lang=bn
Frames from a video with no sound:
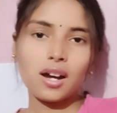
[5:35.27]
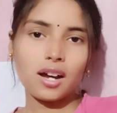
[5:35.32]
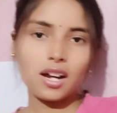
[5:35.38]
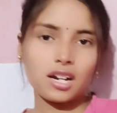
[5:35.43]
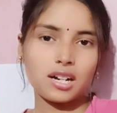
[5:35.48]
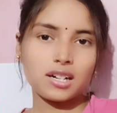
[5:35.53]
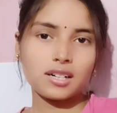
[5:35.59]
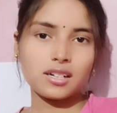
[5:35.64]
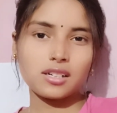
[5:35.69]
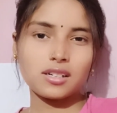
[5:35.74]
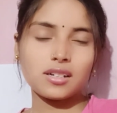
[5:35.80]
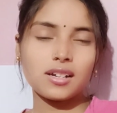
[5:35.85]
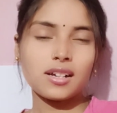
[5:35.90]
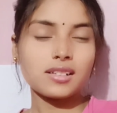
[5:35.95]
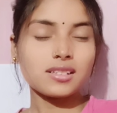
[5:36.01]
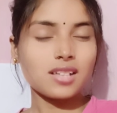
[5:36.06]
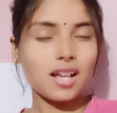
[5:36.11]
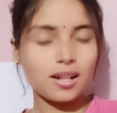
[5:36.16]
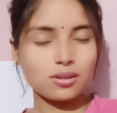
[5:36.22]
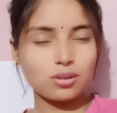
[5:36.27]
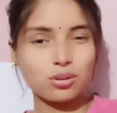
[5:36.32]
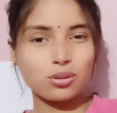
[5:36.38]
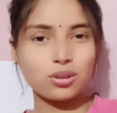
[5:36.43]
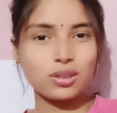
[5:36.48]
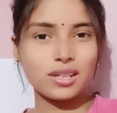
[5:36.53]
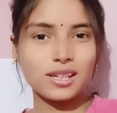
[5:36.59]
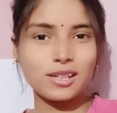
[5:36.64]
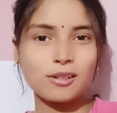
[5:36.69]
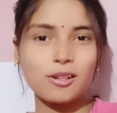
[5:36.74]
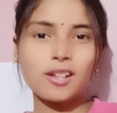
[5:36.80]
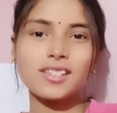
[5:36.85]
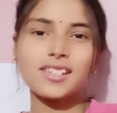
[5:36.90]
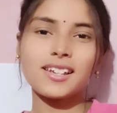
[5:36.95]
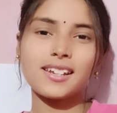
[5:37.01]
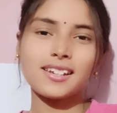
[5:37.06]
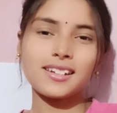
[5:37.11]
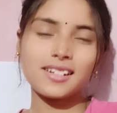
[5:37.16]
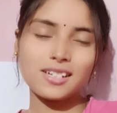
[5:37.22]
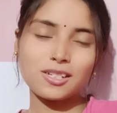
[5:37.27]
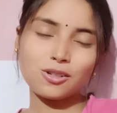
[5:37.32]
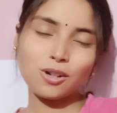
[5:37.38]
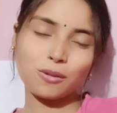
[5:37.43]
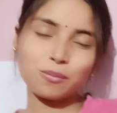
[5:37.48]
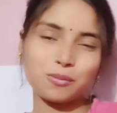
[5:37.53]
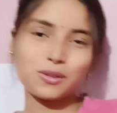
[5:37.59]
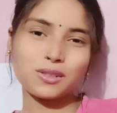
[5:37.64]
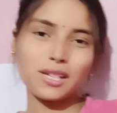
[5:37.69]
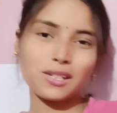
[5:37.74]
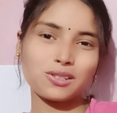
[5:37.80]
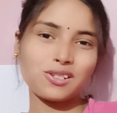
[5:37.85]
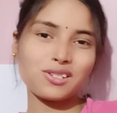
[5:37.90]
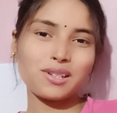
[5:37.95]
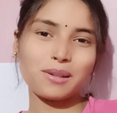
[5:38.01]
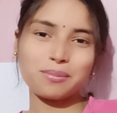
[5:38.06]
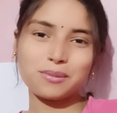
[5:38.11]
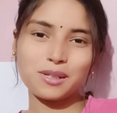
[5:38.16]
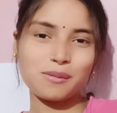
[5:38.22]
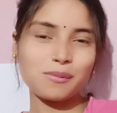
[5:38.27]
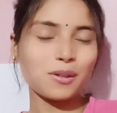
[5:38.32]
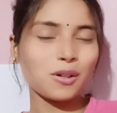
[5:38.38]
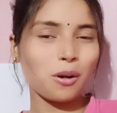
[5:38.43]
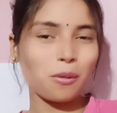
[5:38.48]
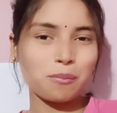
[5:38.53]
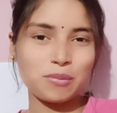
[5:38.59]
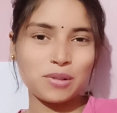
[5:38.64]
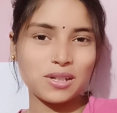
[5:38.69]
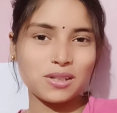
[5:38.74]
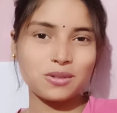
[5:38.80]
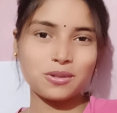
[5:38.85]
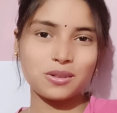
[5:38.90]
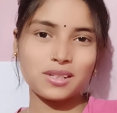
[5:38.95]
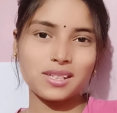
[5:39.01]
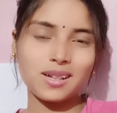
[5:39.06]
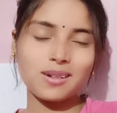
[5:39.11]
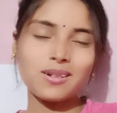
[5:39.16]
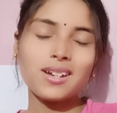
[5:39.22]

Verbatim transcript: আর সাতশো হতে কিন্তু আর দেরি নেই ঝটপট সাতশো সাবস্ক্রাইব কমপ্লিট করে দাও